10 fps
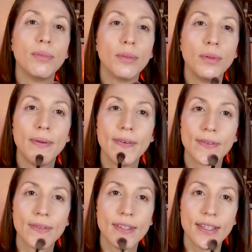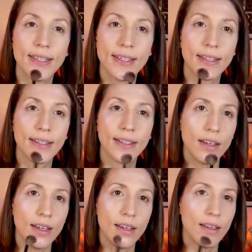les peaux un peu plus foncés.
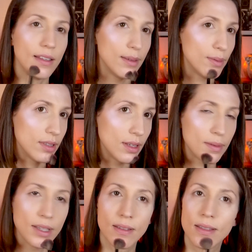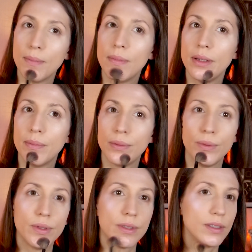Ouais, et c'est pour ça peut-être que ça me plaît
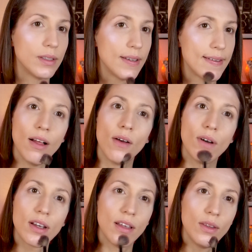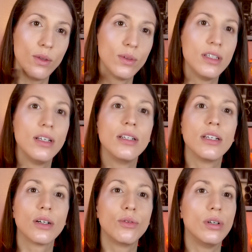plus. On voit que ça donne aussi une
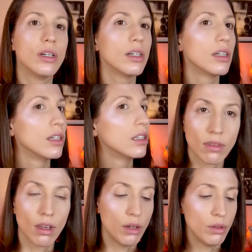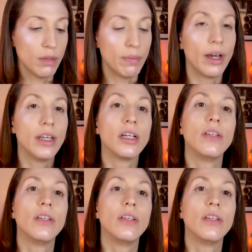légère couleur. lui c'est pareil, il